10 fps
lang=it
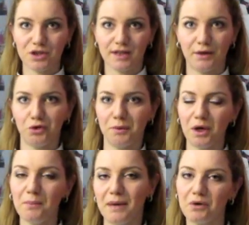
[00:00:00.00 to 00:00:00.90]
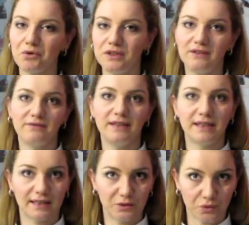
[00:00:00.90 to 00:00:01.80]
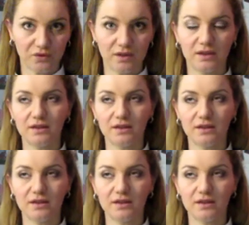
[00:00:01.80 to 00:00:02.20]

cercando mano a mano di vederli tutti.